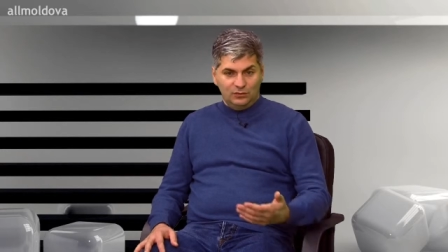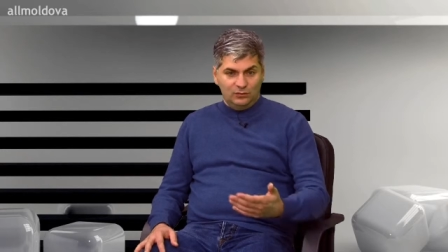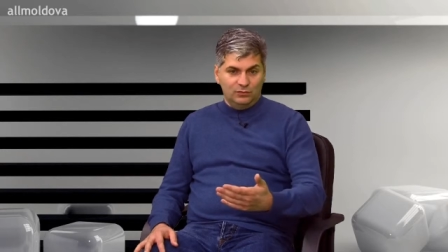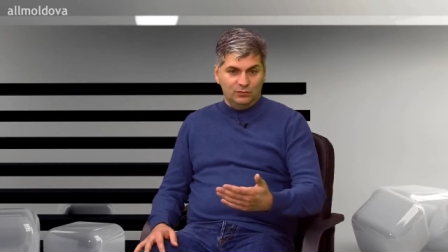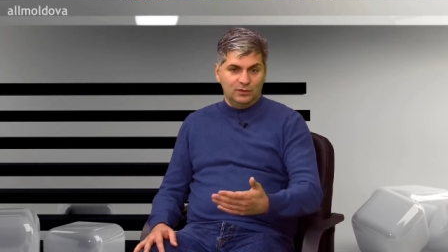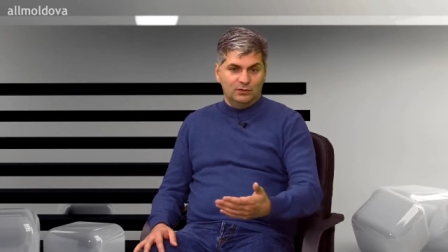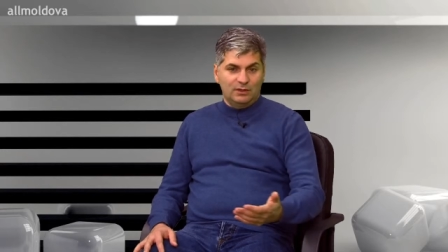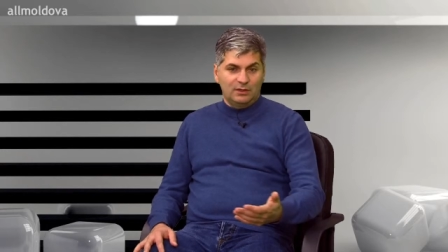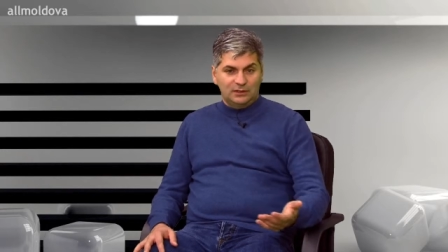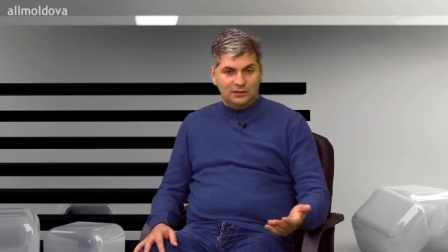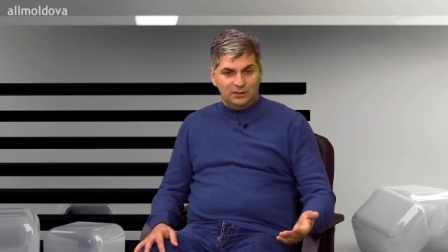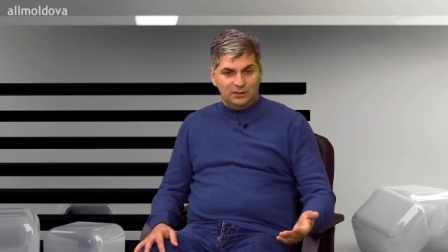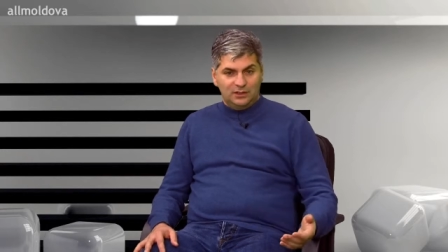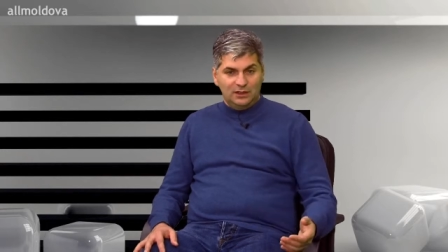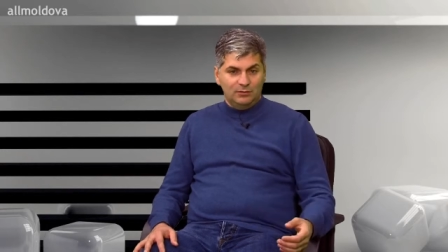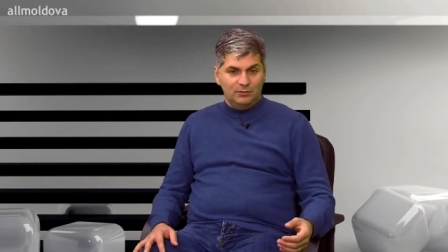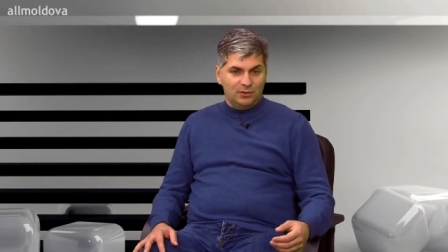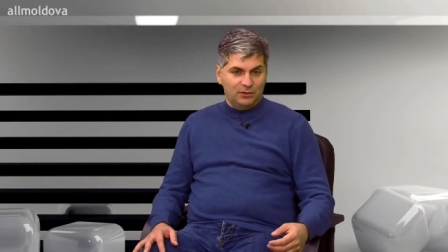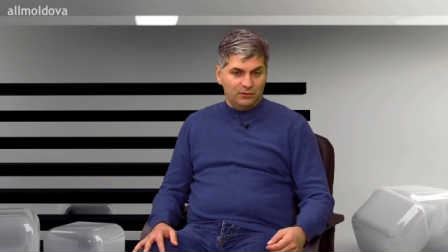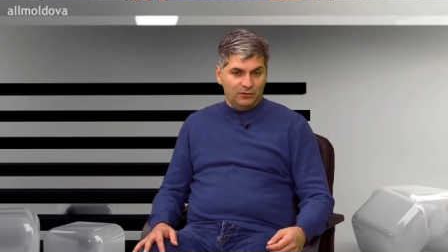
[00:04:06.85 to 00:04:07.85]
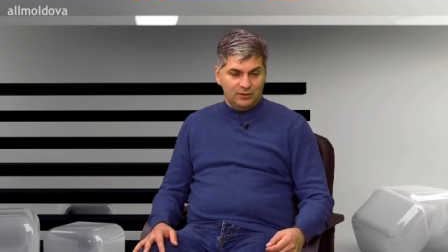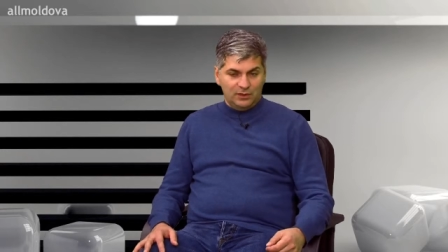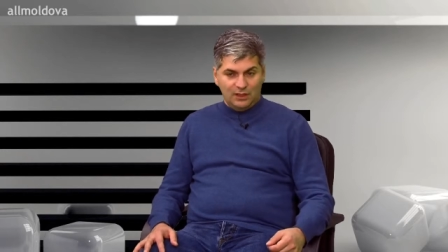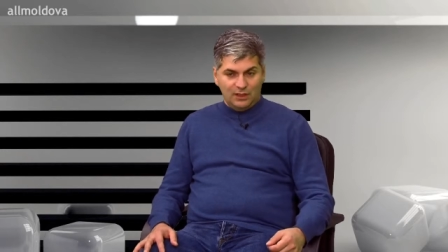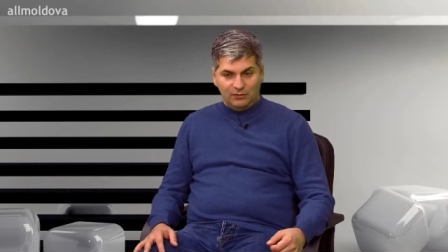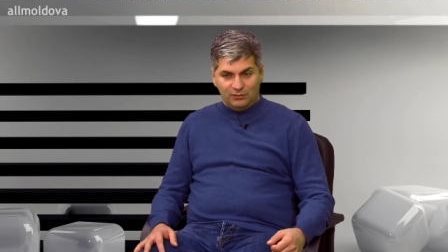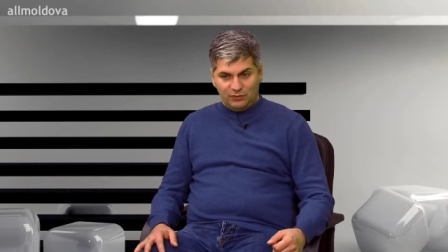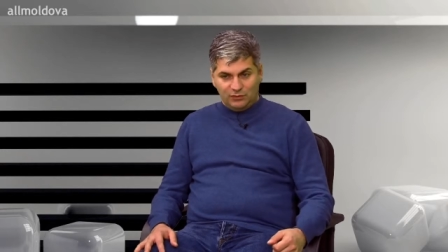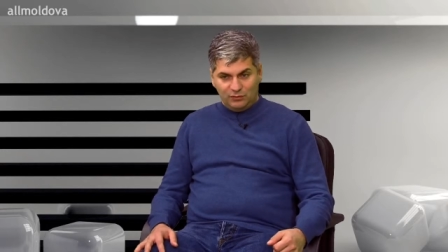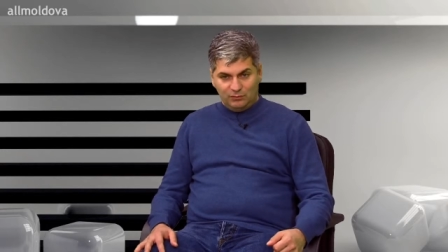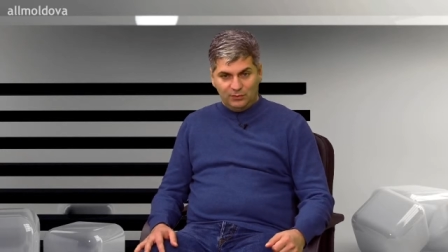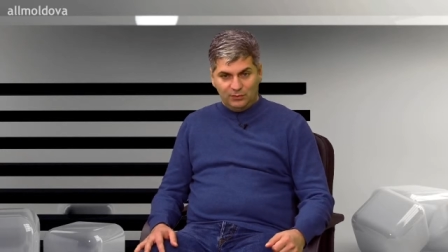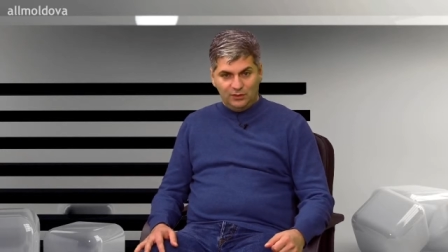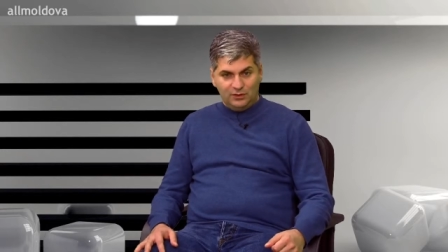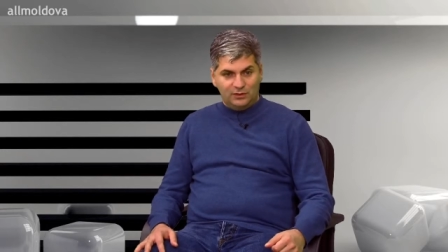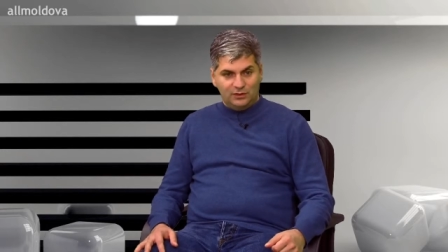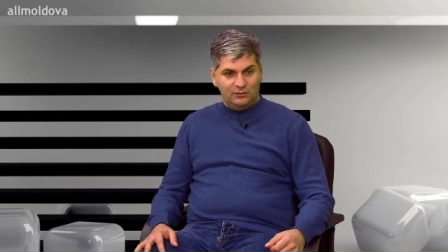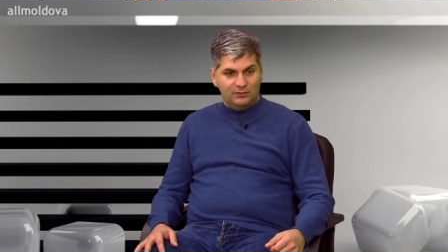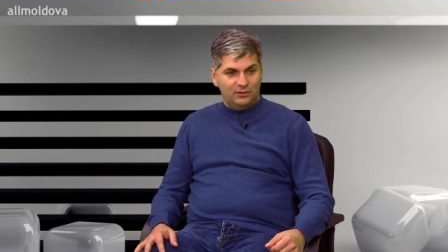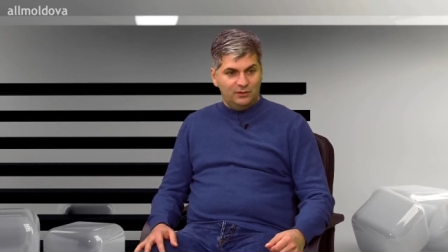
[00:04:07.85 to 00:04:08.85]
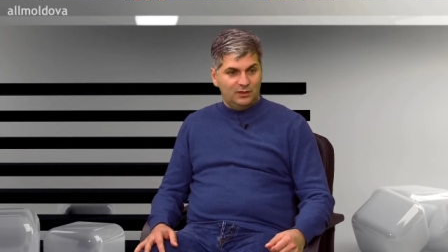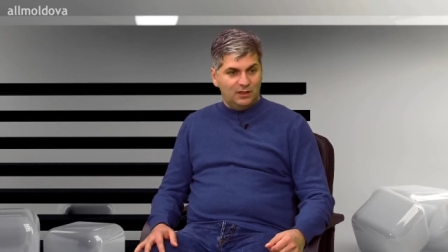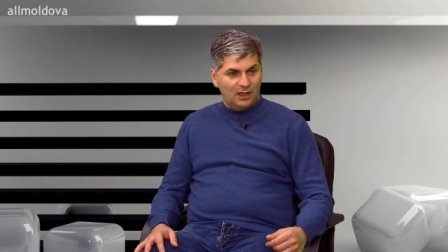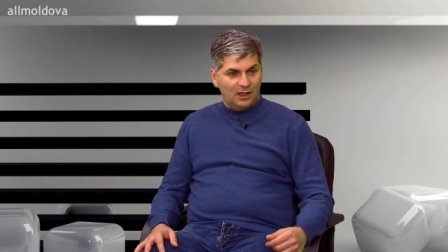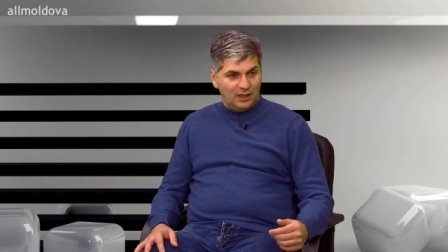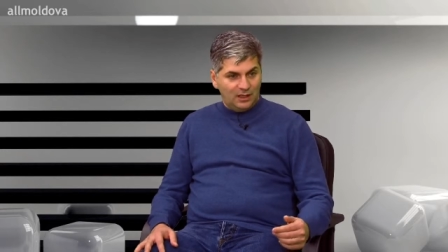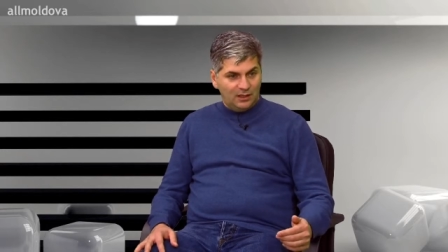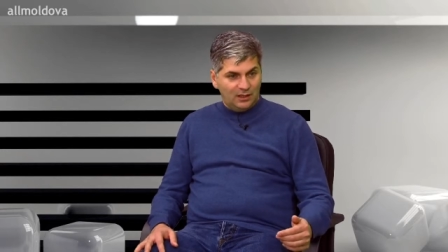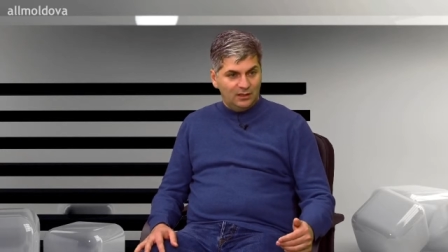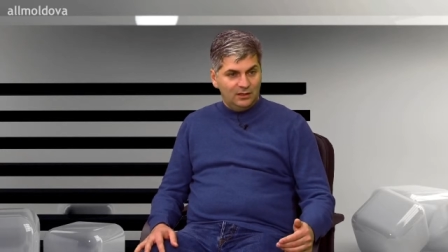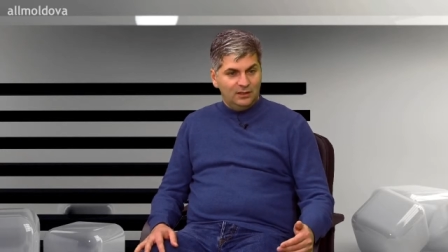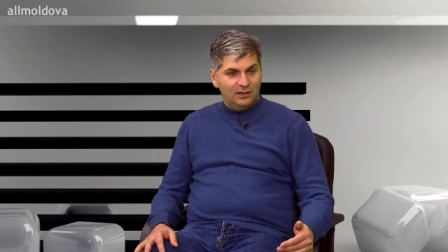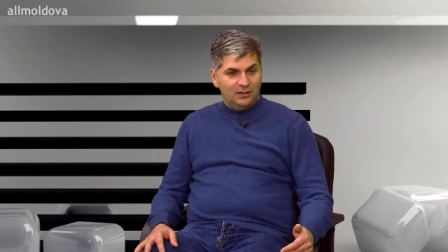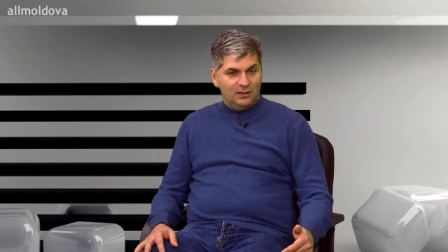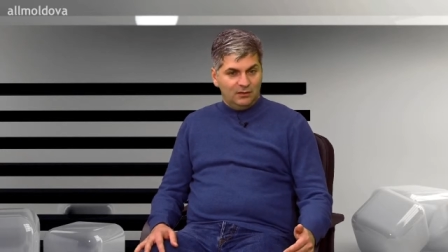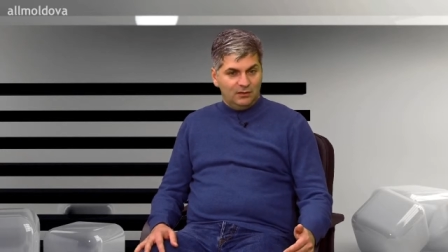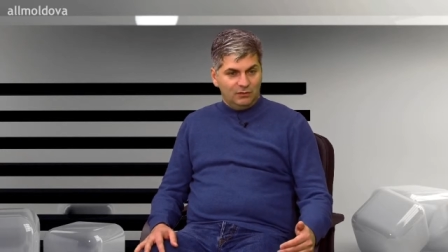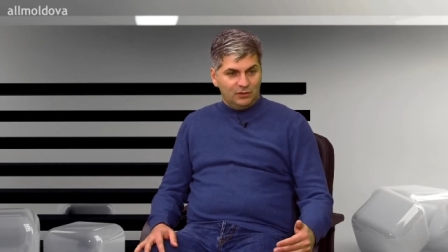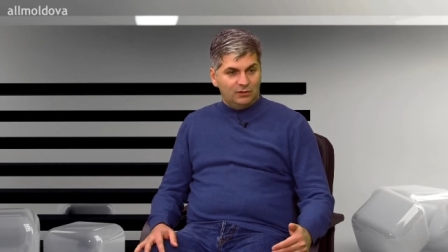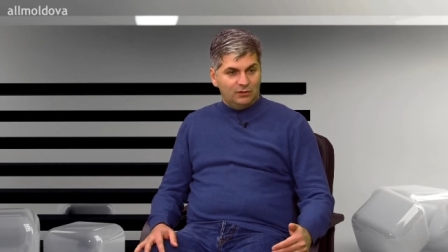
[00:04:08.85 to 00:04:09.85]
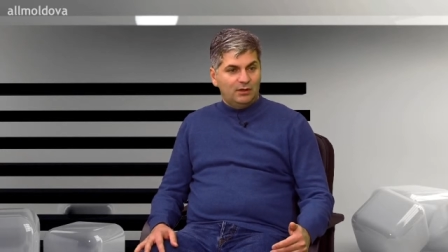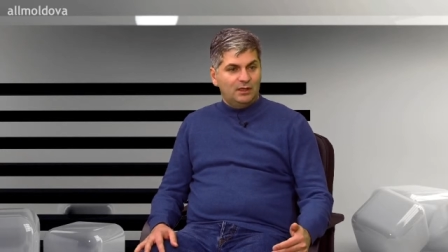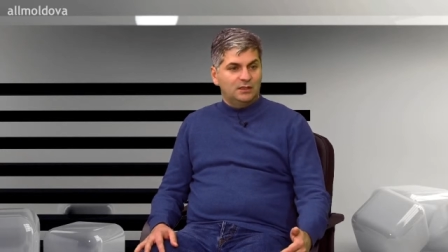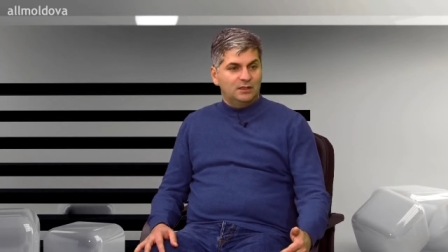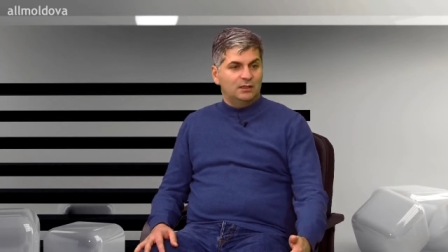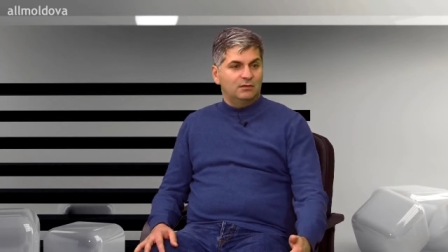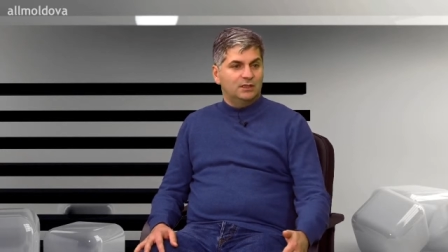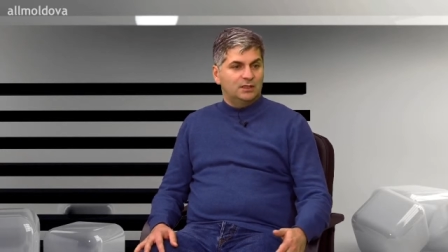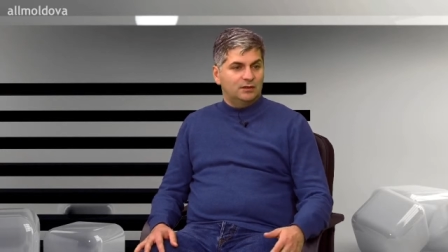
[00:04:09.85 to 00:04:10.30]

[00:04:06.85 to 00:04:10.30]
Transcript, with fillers: ну, 27 человек заявки футболистов, а выставлять надо